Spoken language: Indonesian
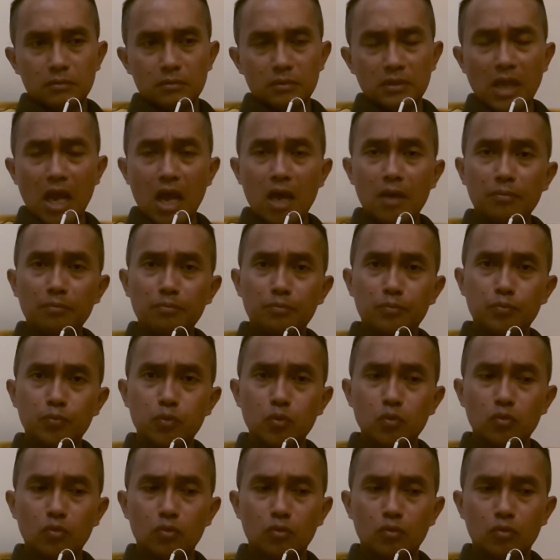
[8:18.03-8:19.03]
yang
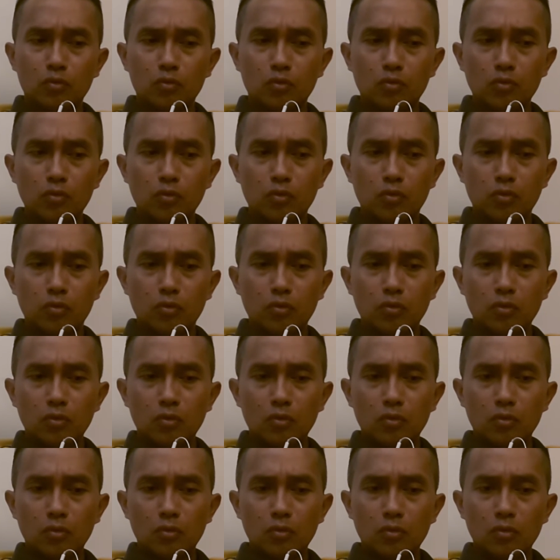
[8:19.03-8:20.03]
butuh
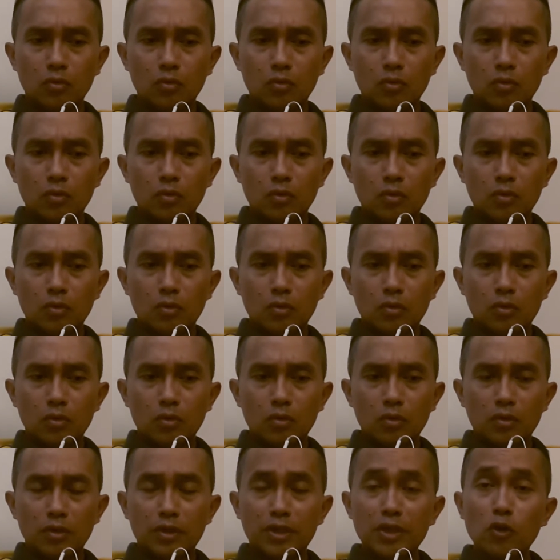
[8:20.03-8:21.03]

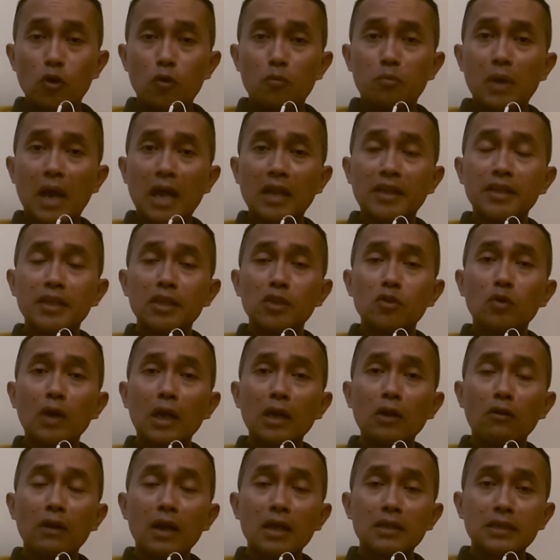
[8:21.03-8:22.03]
diobati itu
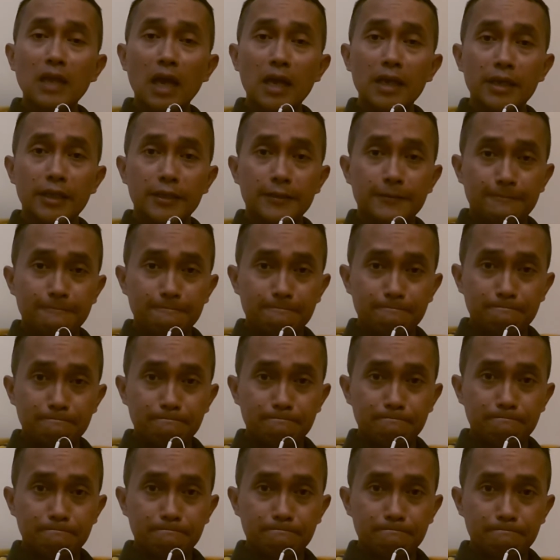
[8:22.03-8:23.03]
kan orang sakit.
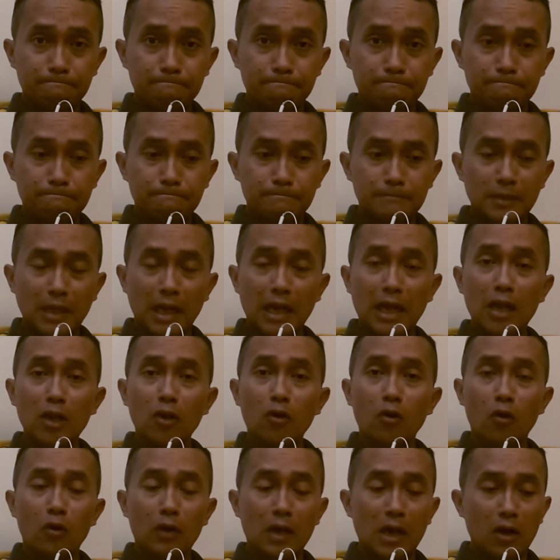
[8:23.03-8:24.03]
Nah,
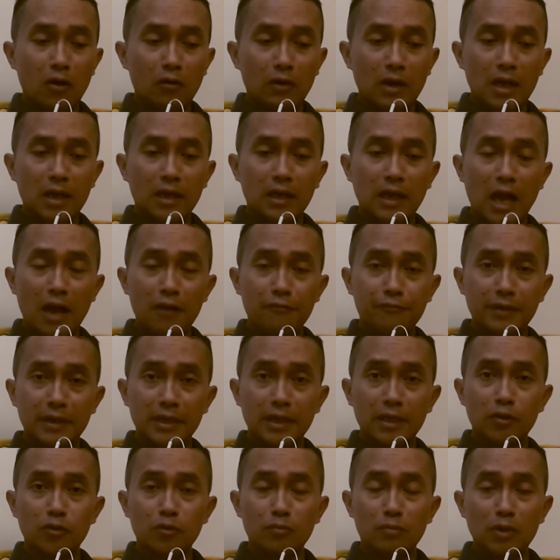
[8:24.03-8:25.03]
kalau orang-orang kafir
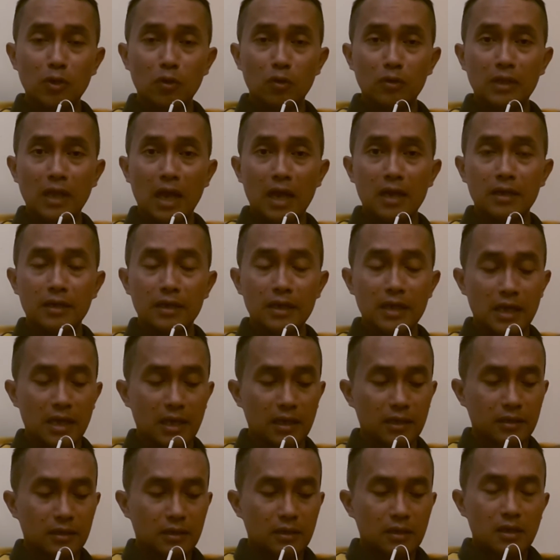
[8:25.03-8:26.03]
itu menurut
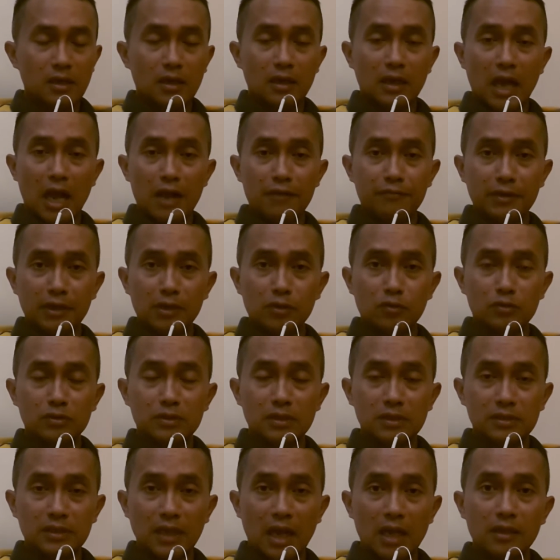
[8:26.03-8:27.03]
Anda kafir itu
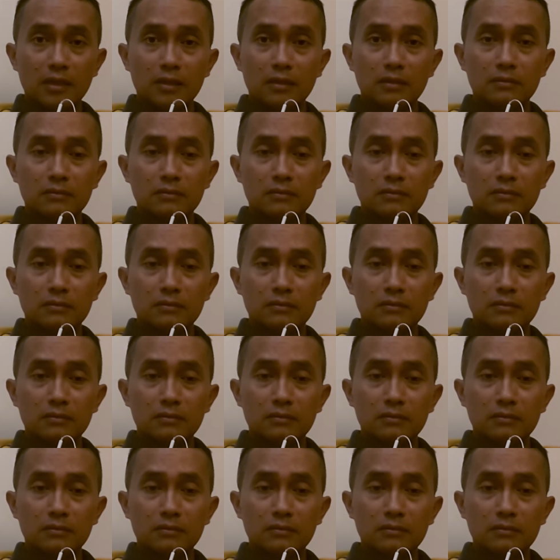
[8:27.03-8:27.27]
sesat,